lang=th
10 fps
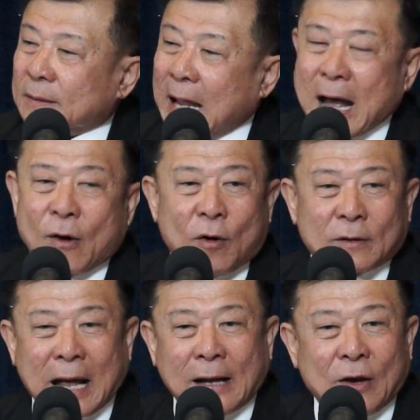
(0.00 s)
ทางออก
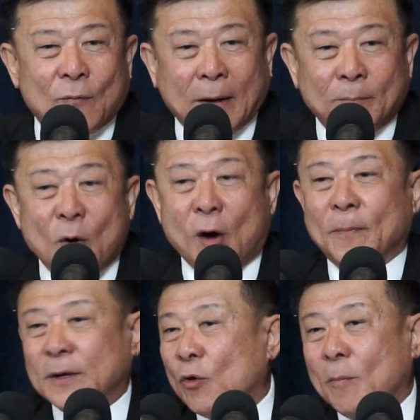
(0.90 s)
ต่างจังหวัดมอบ
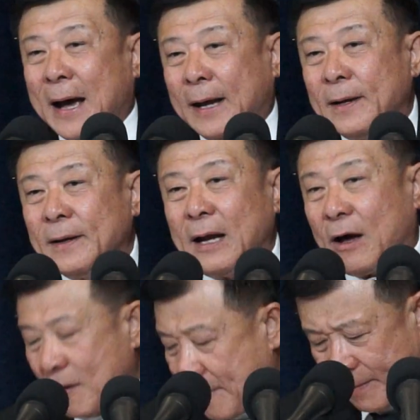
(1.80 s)
นโยบาย แล้
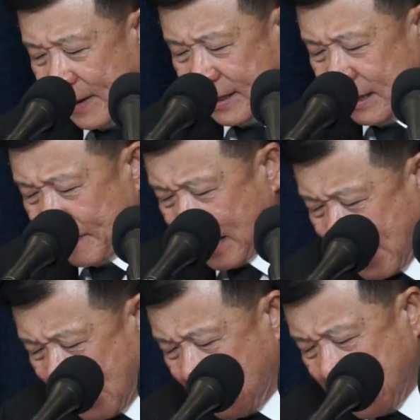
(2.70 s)
วก็ไม่เป็นชิ้นเป็น
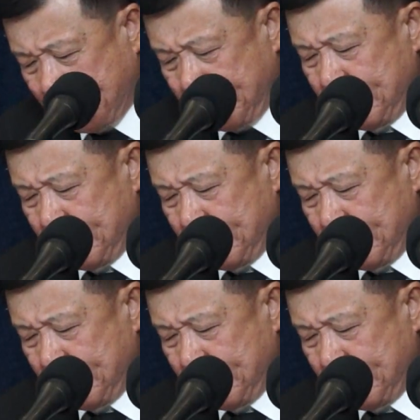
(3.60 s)
อันแล้วครับ